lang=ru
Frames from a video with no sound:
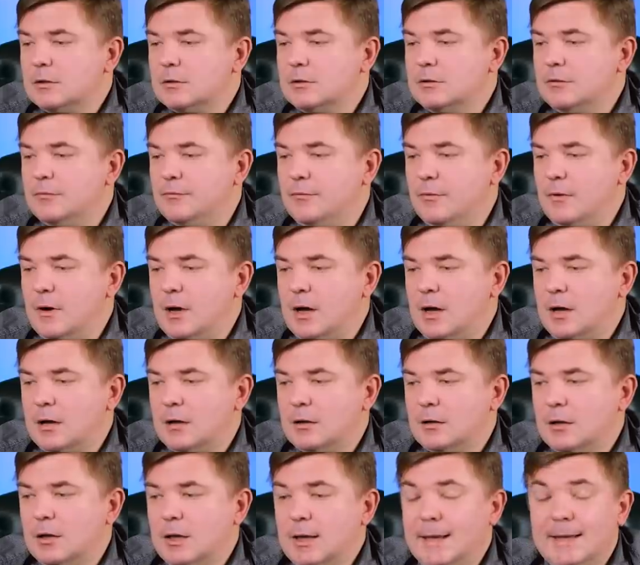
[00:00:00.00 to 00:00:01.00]

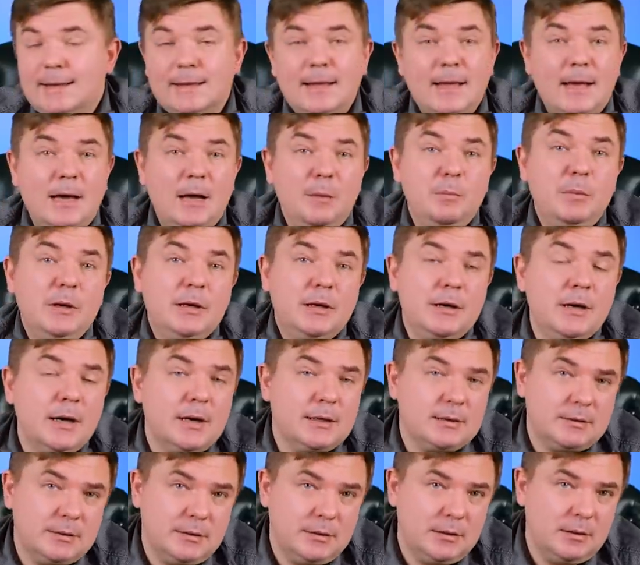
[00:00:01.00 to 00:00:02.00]
Два. Это
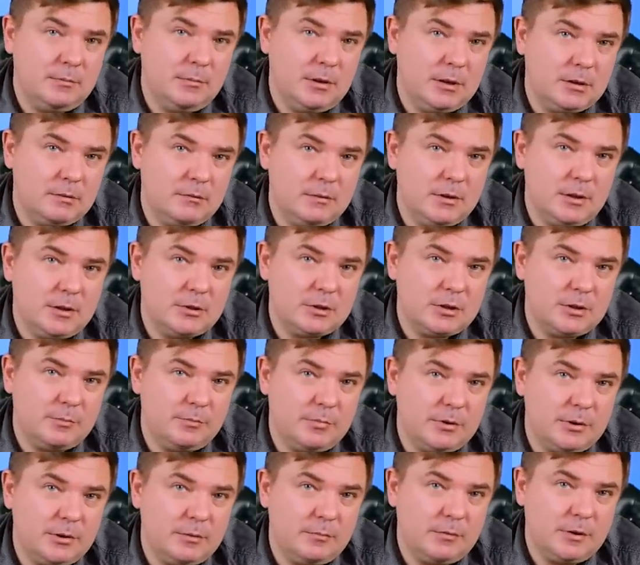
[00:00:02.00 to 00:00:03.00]
облигации, ребята, вы должны
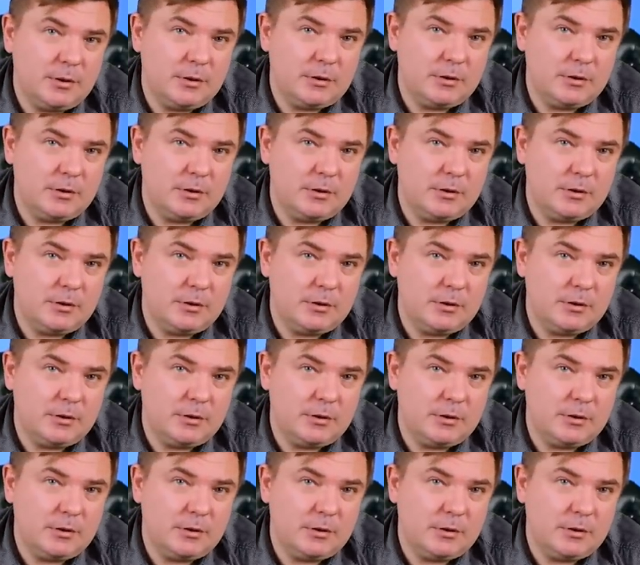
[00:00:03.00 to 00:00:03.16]
понимать.